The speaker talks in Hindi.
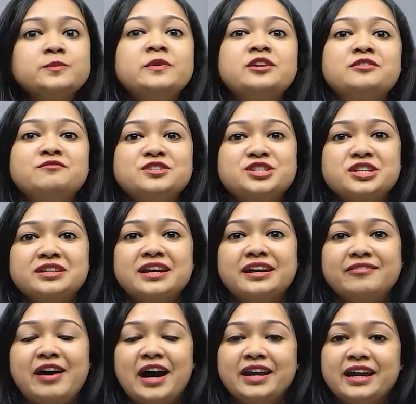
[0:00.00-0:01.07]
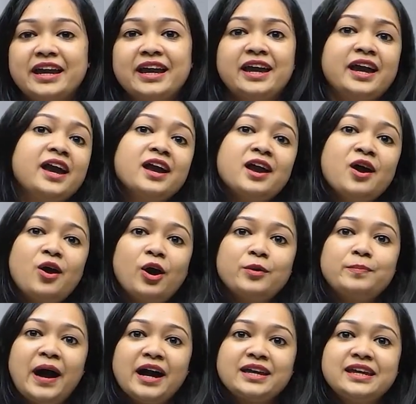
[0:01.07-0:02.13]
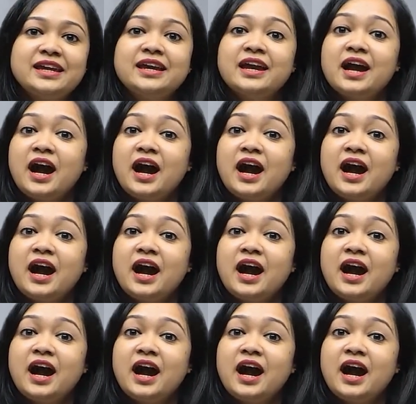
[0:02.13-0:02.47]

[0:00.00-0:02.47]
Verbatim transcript: में रिविजन करवा रहे हैं और बाकी